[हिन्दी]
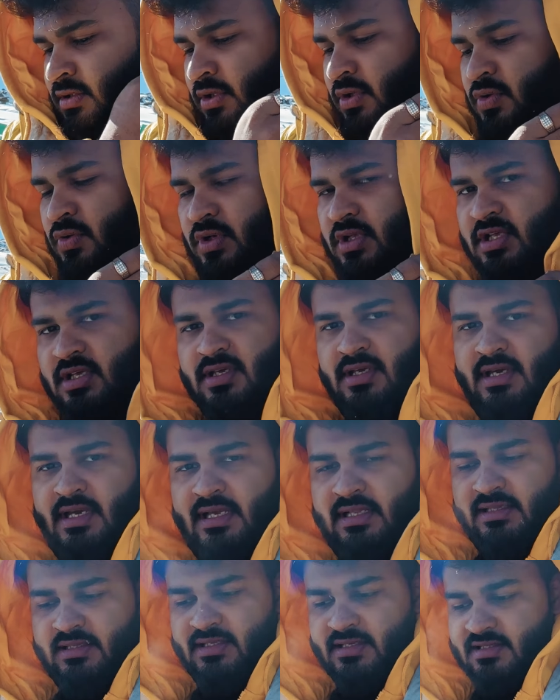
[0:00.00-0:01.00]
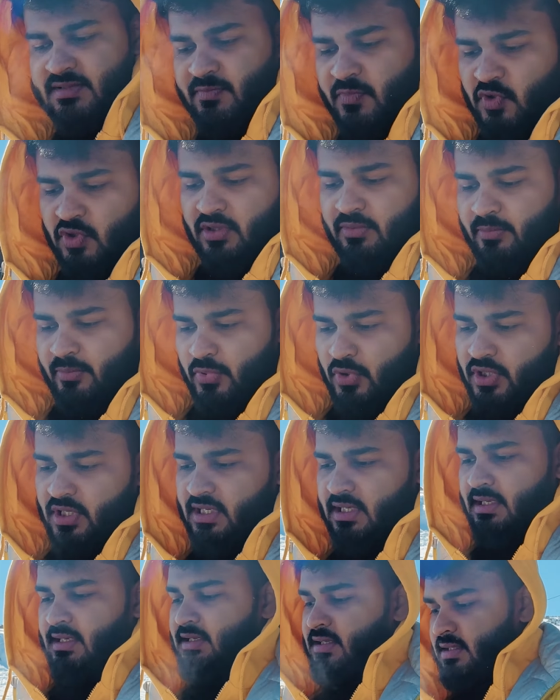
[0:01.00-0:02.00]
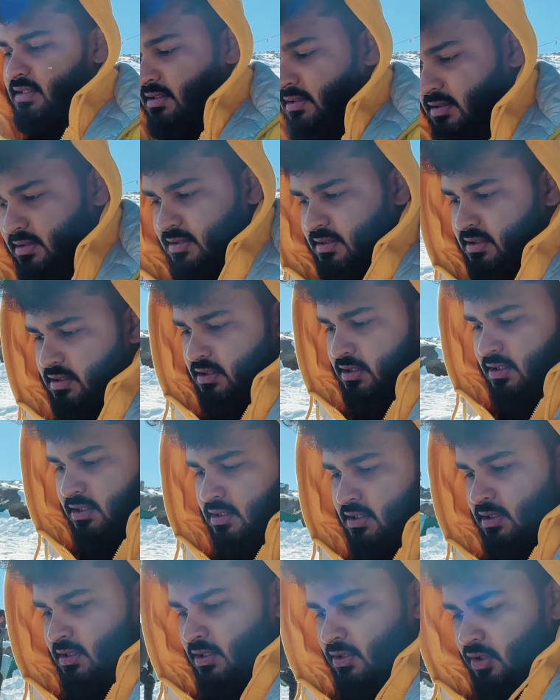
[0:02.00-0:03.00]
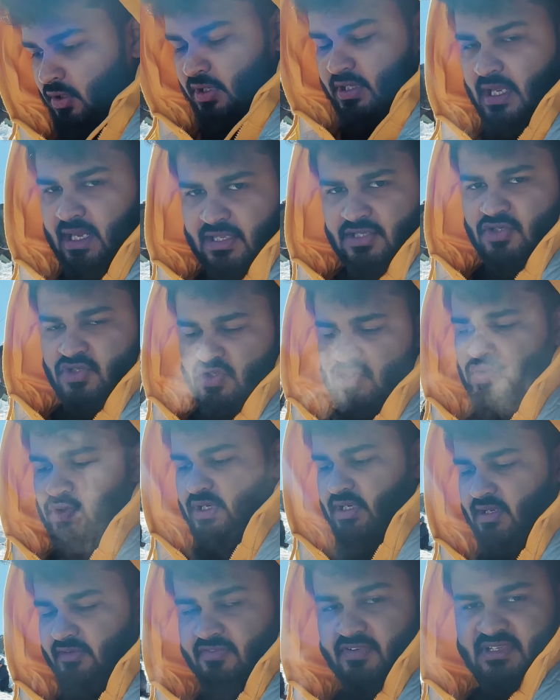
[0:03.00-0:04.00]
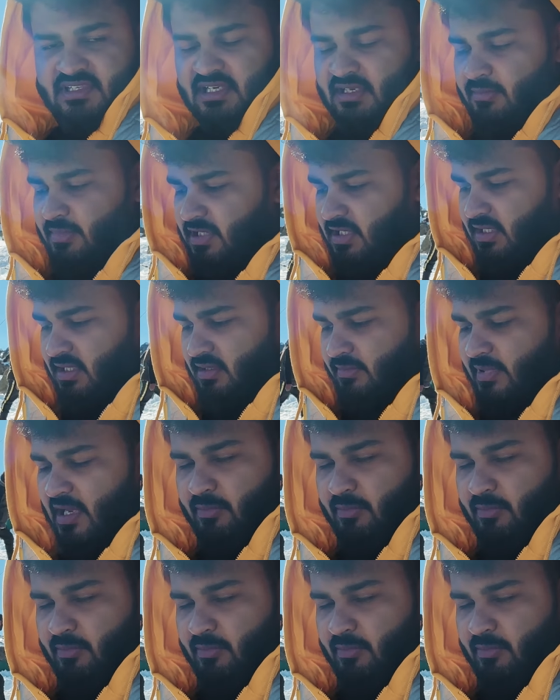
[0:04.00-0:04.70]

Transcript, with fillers: क्योंकि हेल्थ इज़ मोर इम्पोर्टेंट और यहाँ जो स्नो है ना फिसल भी रही है मैं